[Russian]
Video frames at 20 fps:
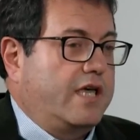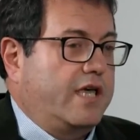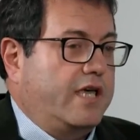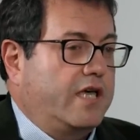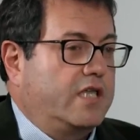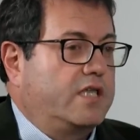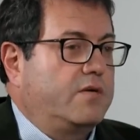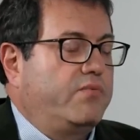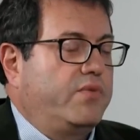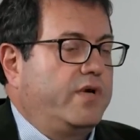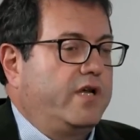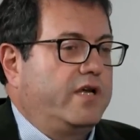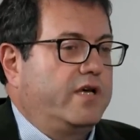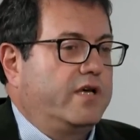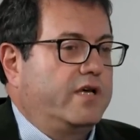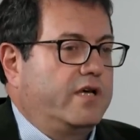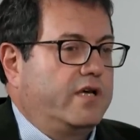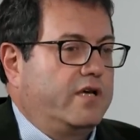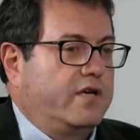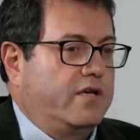И это
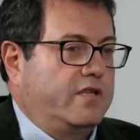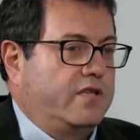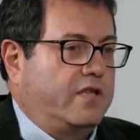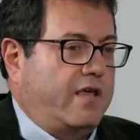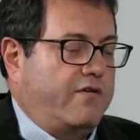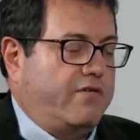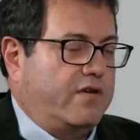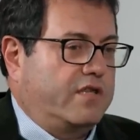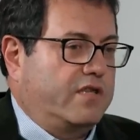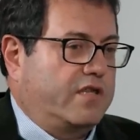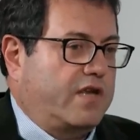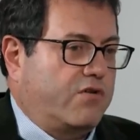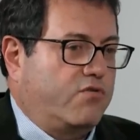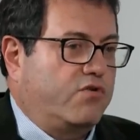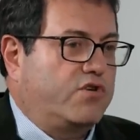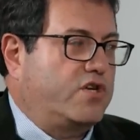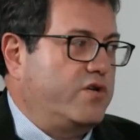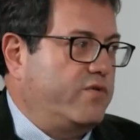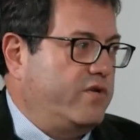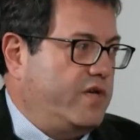были, наверное, так
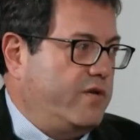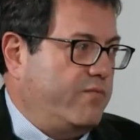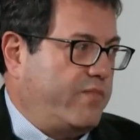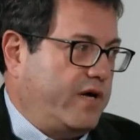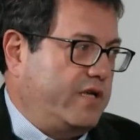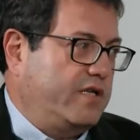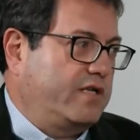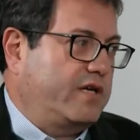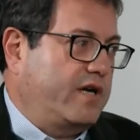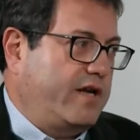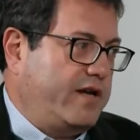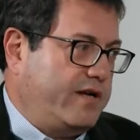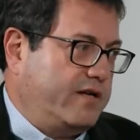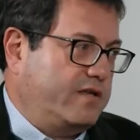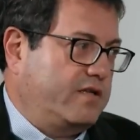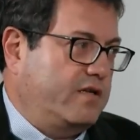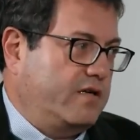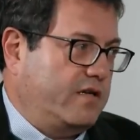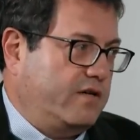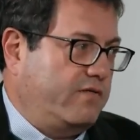очень
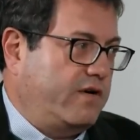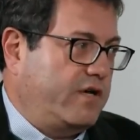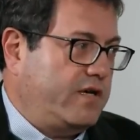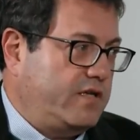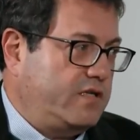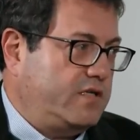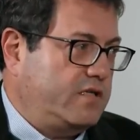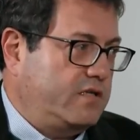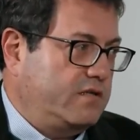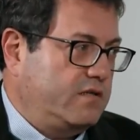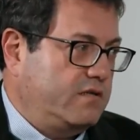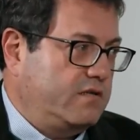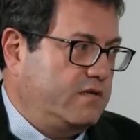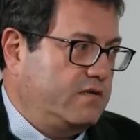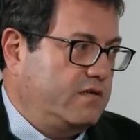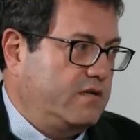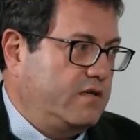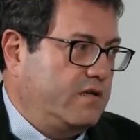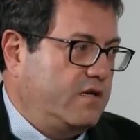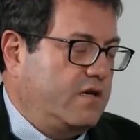неполиткорректно говорить,
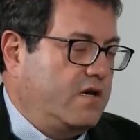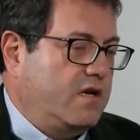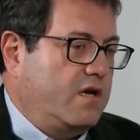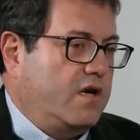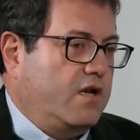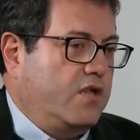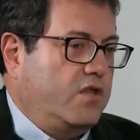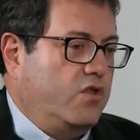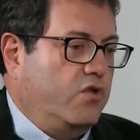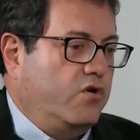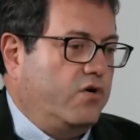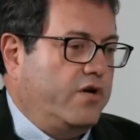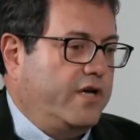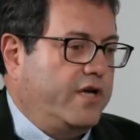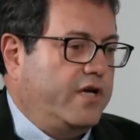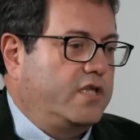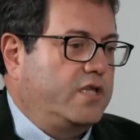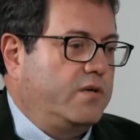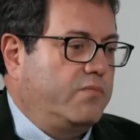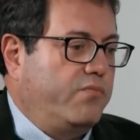но
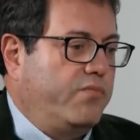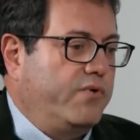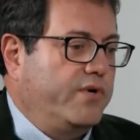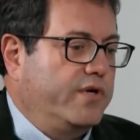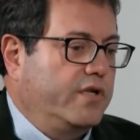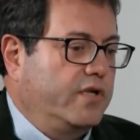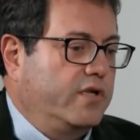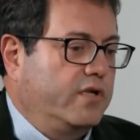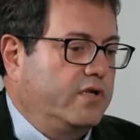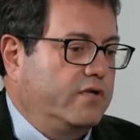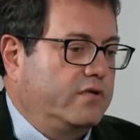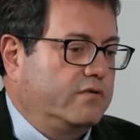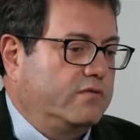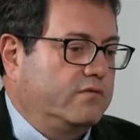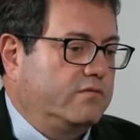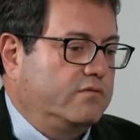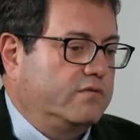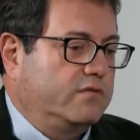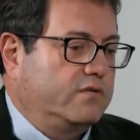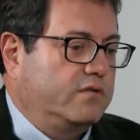это был
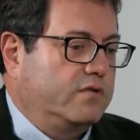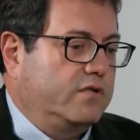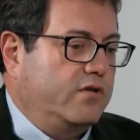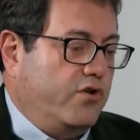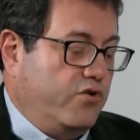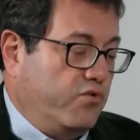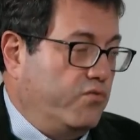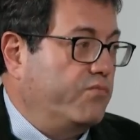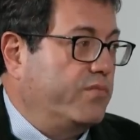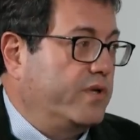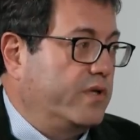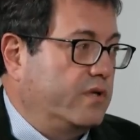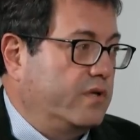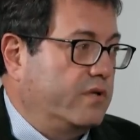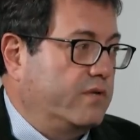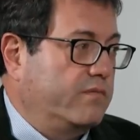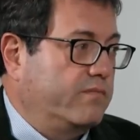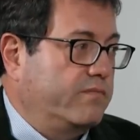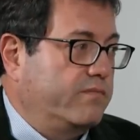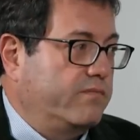
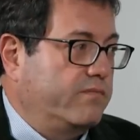люмпин.